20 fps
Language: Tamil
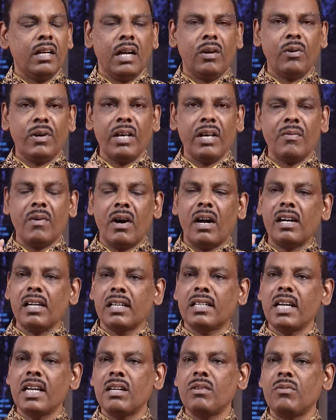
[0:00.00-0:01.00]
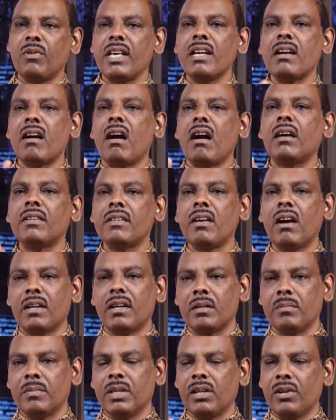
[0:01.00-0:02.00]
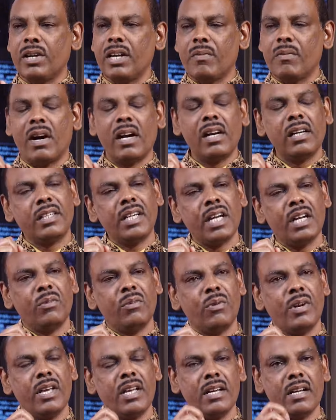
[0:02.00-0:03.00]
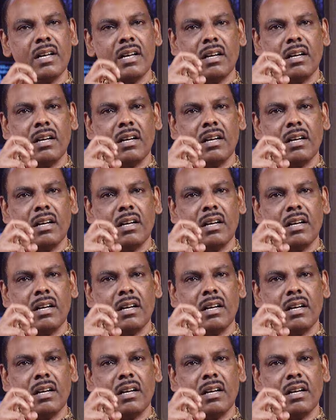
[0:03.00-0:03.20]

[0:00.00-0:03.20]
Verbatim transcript: எங்களுடைய வாழ்க்கையினுடைய ஆதாரம் எங்களுடைய வாழ்க்கையினுடைய